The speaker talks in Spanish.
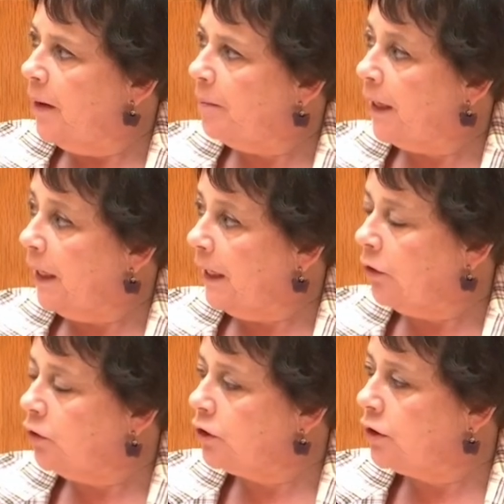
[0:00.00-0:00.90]
para
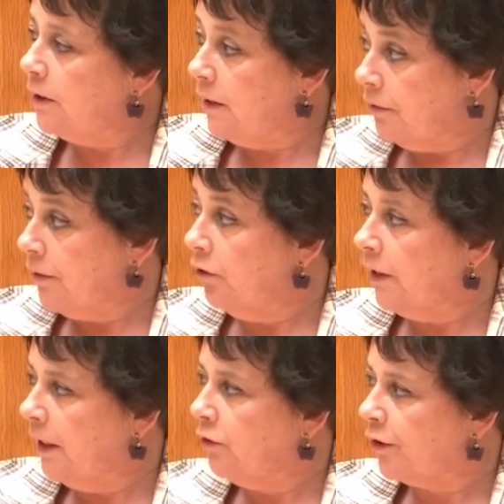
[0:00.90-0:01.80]
lejos de hacer lo
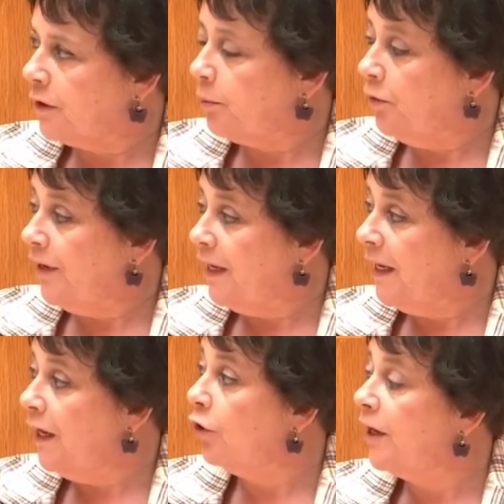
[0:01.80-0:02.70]
que le corresponde
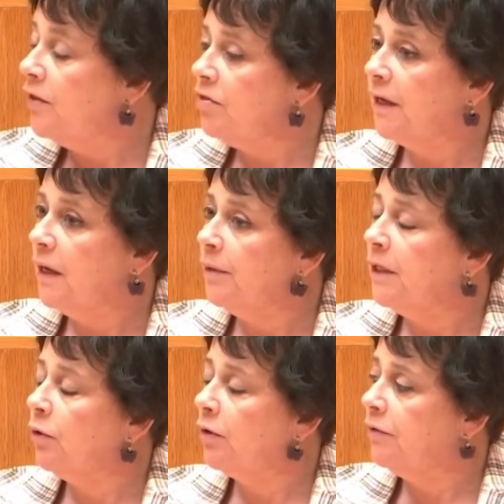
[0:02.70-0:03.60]
y lo que dice que ha
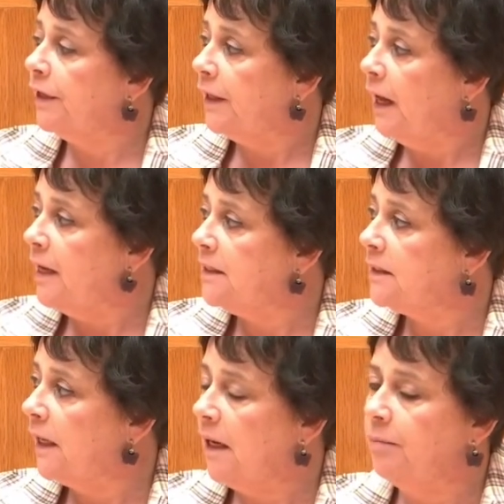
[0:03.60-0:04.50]
venido a hacer a
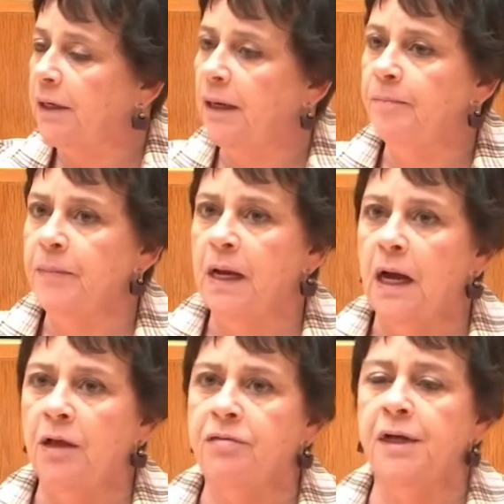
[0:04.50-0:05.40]
esta Cámara,
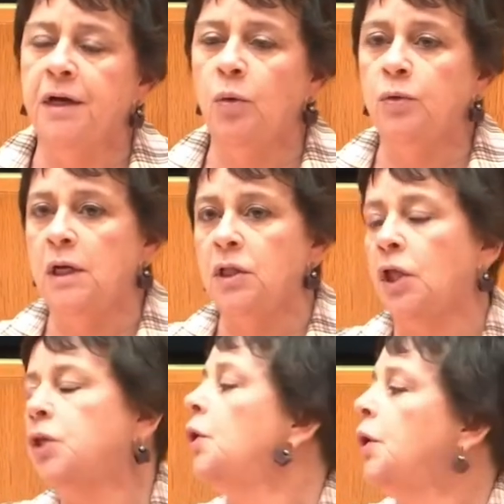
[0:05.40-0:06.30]
hacer
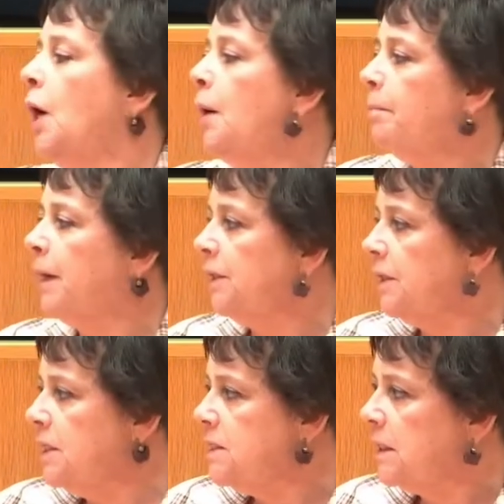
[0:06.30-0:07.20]
utilización
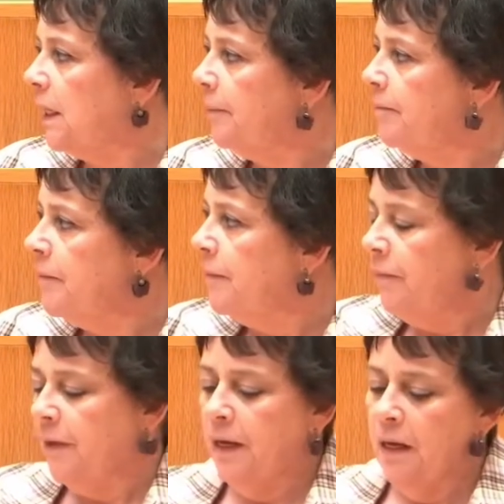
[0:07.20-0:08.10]
partidista
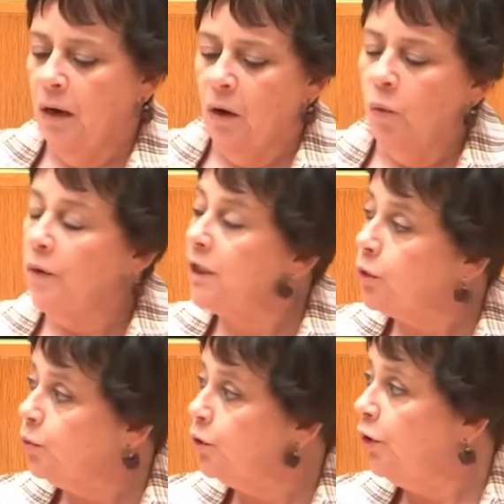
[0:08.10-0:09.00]
de un
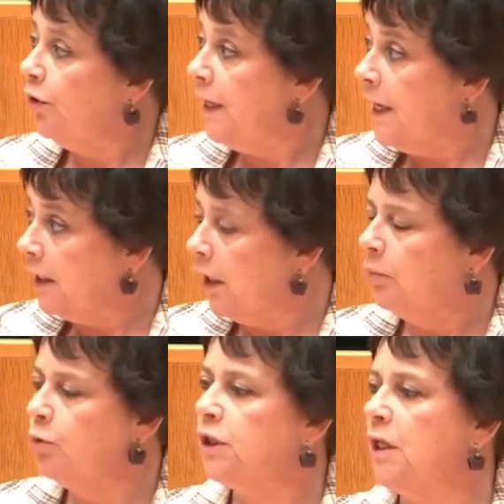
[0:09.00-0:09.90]
asunto en el que,
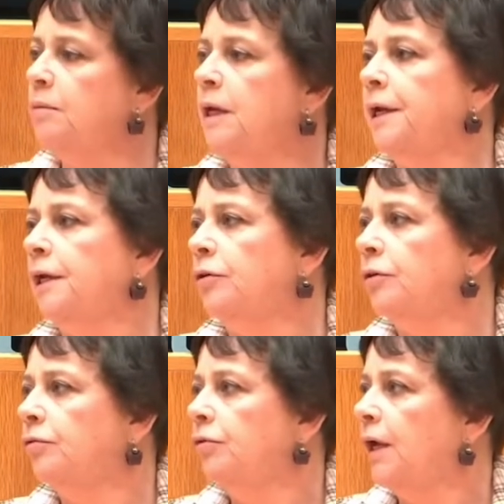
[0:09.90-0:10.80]
como usted bien
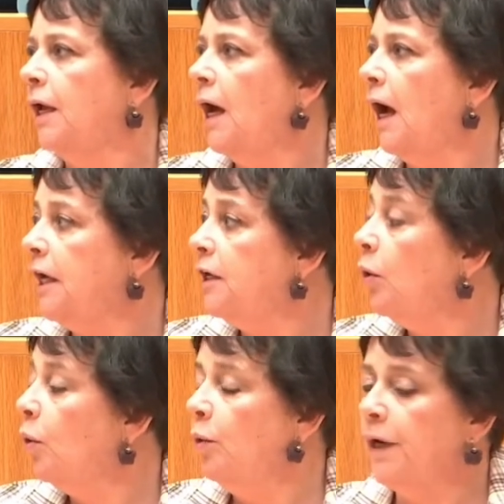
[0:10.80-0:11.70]
reconoce, hay
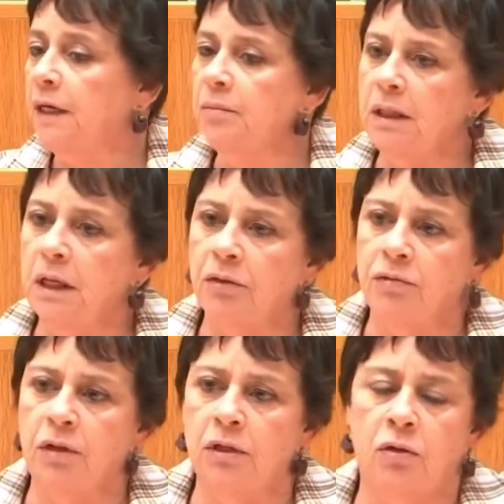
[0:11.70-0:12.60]
unanimidad
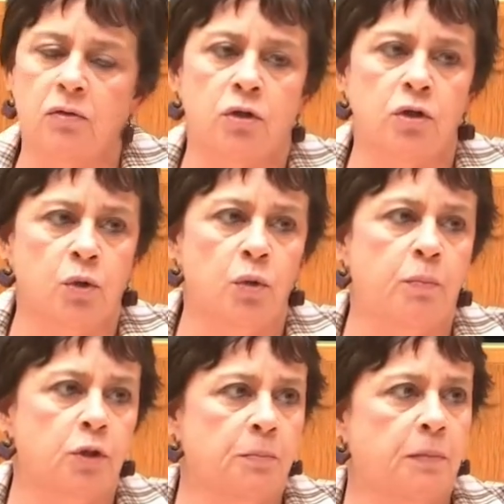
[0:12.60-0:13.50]
de todos los
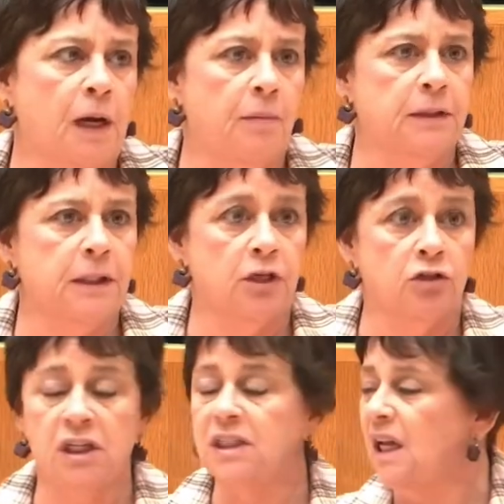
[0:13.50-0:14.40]
grupos
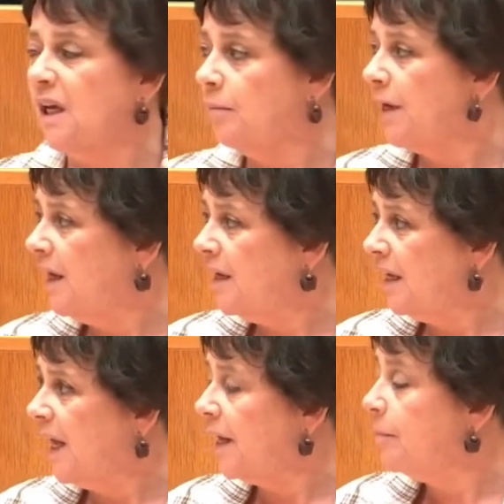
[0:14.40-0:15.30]
parlamentarios en esta Cámara
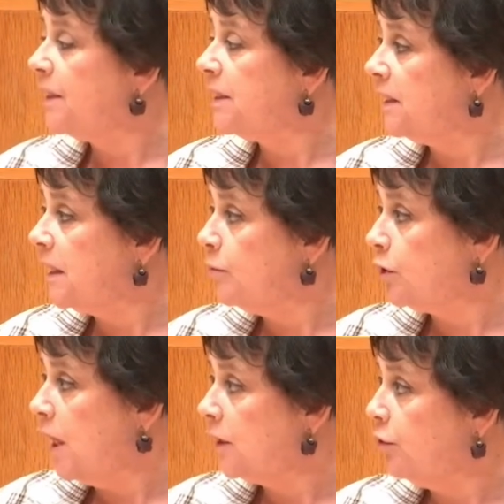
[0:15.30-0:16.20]
que representamos
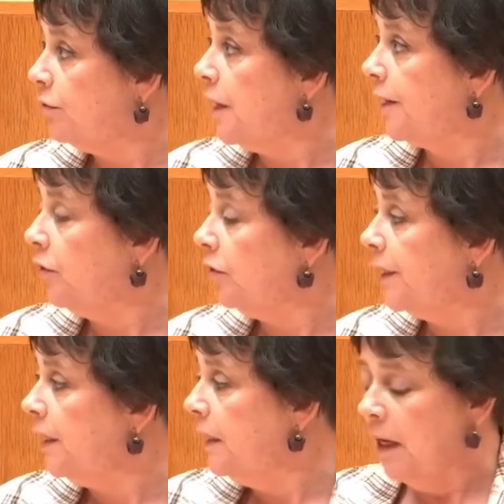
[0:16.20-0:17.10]
a la sociedad
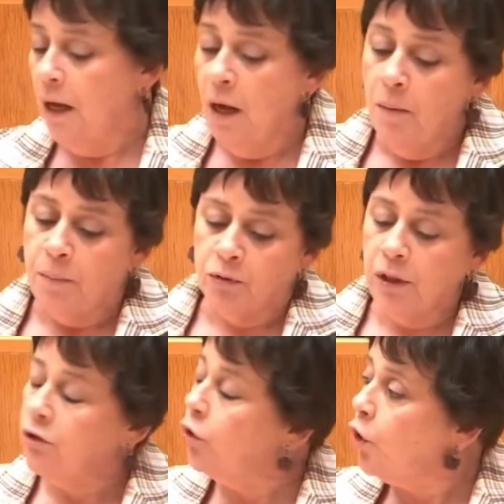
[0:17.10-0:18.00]
riojana. Por
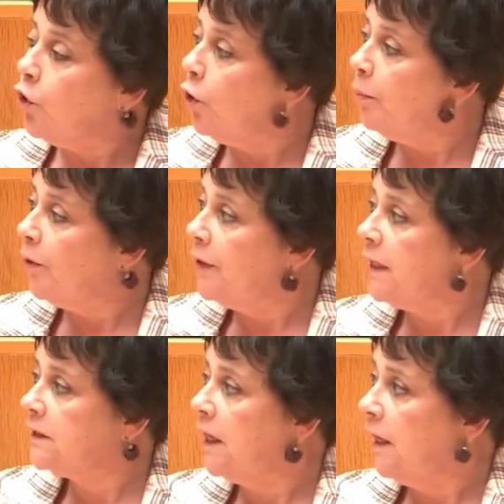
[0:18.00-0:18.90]
tanto, no
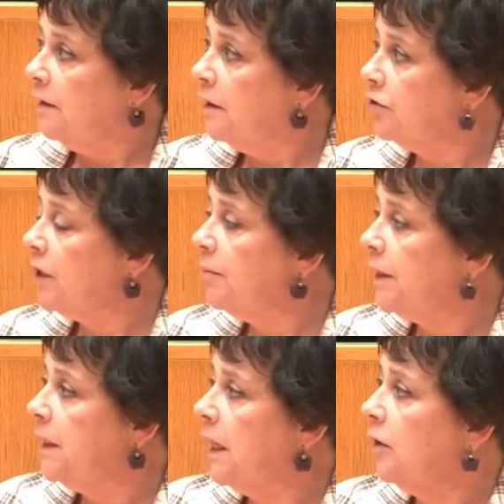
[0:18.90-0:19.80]
podía ser de otra
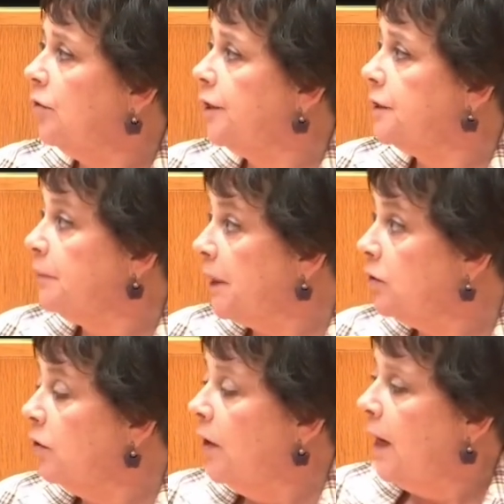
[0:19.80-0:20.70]
manera con
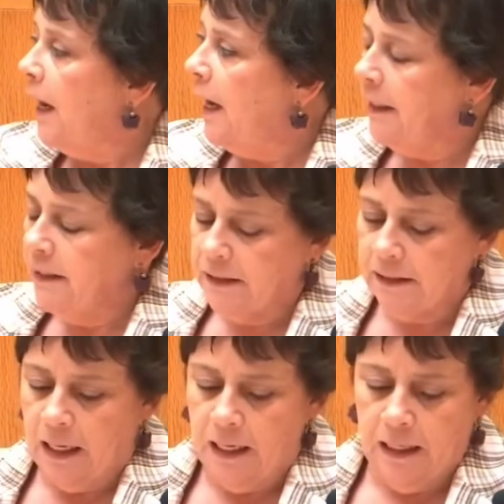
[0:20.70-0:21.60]
respecto a
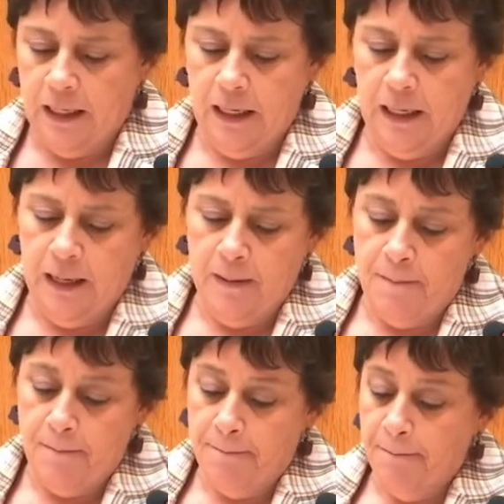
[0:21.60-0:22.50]
esta eh,
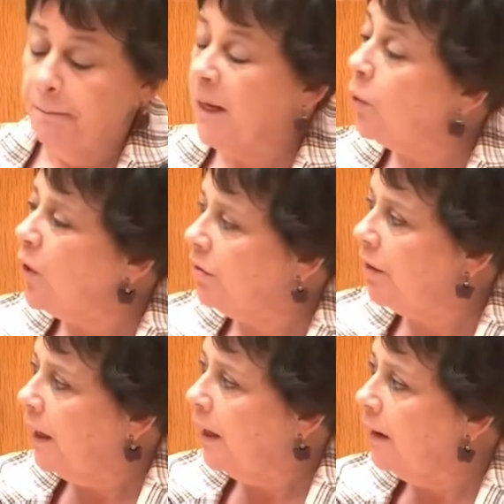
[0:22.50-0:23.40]

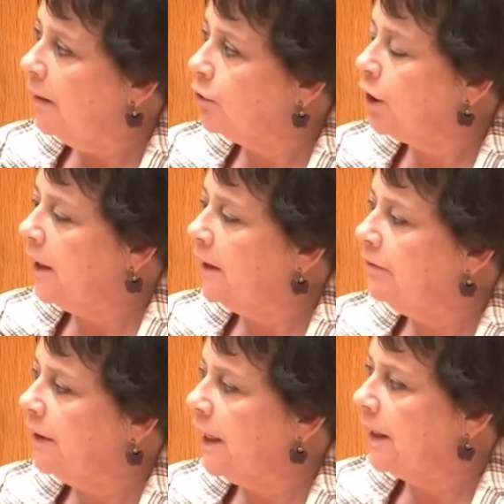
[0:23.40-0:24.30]
vergüenza. La vamos a
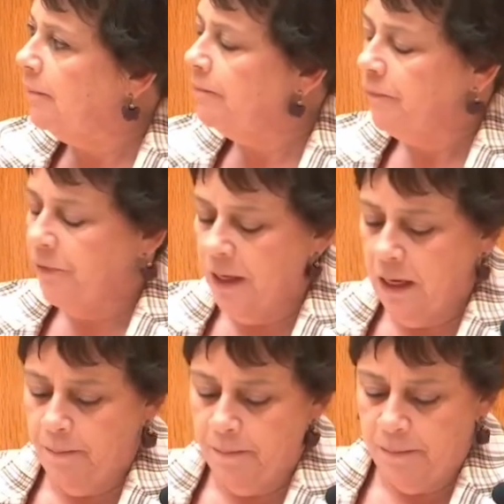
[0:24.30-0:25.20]
calificar
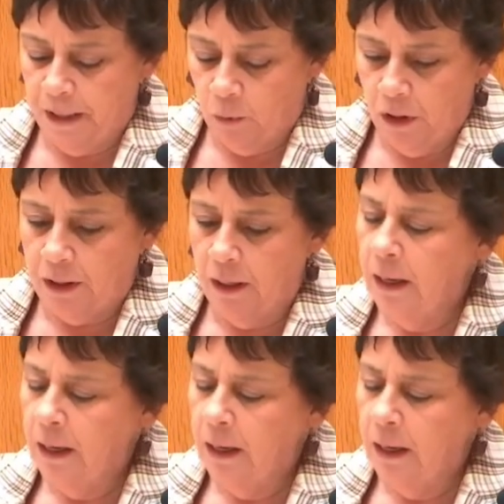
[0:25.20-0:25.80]
de vergüenza.